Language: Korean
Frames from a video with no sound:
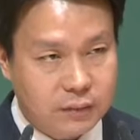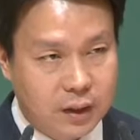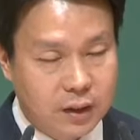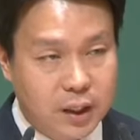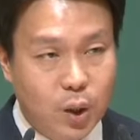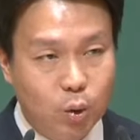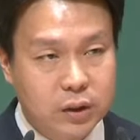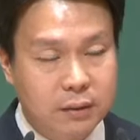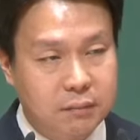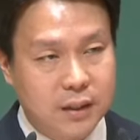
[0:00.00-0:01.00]

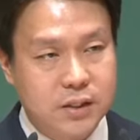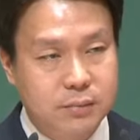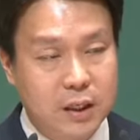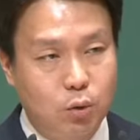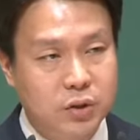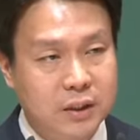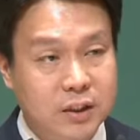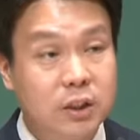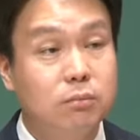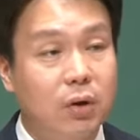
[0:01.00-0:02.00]
기록된 말씀이 이루어지는
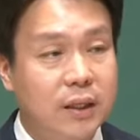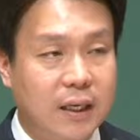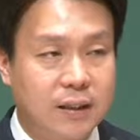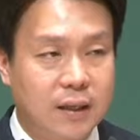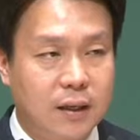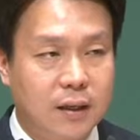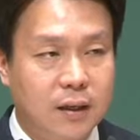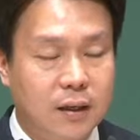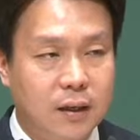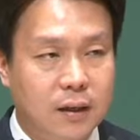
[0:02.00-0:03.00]
징벌의 날이다.
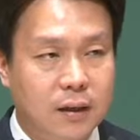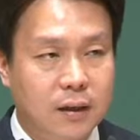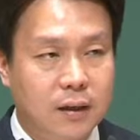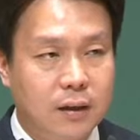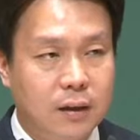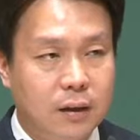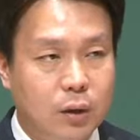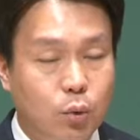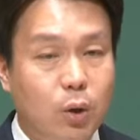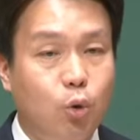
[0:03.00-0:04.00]

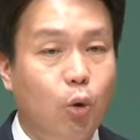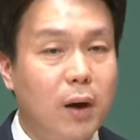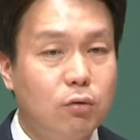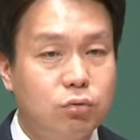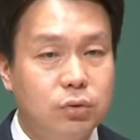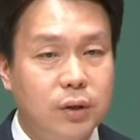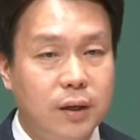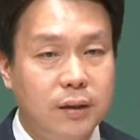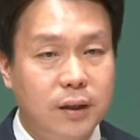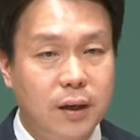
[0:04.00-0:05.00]
왜 로마
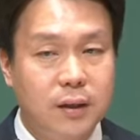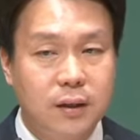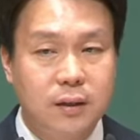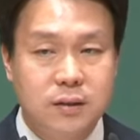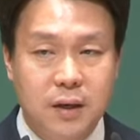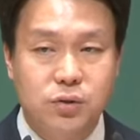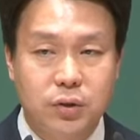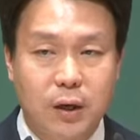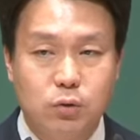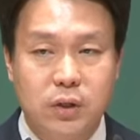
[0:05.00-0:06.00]
군대에 의해서
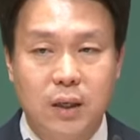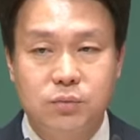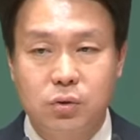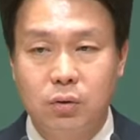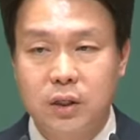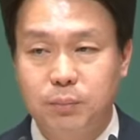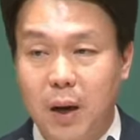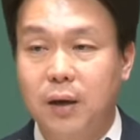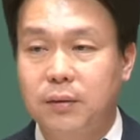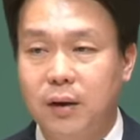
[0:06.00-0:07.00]
예루살렘 성이 파괴되어야